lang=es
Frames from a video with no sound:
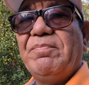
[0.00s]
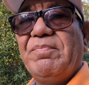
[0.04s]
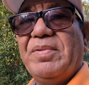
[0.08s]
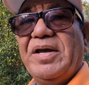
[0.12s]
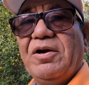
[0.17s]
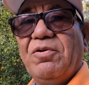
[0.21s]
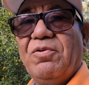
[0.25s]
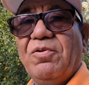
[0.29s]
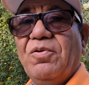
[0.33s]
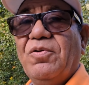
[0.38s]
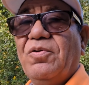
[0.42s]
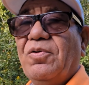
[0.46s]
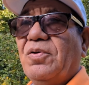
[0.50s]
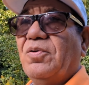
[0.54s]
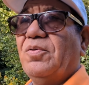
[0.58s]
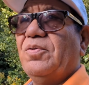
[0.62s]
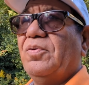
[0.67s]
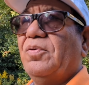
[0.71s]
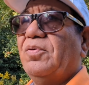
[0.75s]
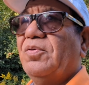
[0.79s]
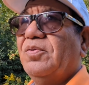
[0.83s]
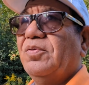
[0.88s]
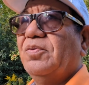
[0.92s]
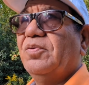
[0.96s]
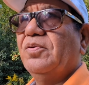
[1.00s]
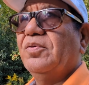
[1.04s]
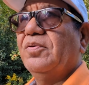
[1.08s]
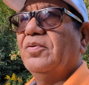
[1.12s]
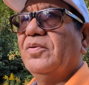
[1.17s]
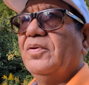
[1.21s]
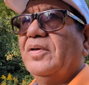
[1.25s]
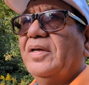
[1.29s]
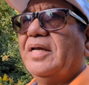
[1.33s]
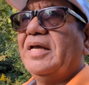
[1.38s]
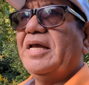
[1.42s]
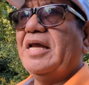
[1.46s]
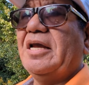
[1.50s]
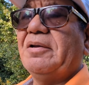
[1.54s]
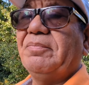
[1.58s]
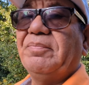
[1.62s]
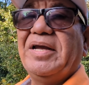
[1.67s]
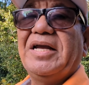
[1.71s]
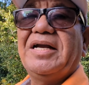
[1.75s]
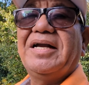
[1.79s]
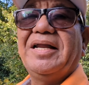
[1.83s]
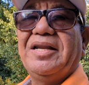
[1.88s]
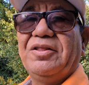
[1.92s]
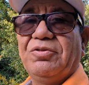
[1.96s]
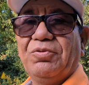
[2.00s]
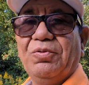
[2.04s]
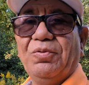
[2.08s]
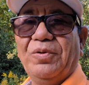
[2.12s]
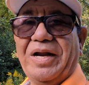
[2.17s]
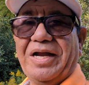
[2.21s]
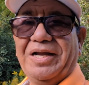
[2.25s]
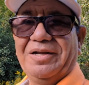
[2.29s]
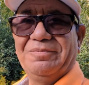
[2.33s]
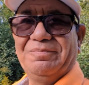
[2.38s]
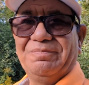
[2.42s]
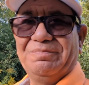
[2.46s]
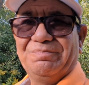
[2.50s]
mejor en mi escritura.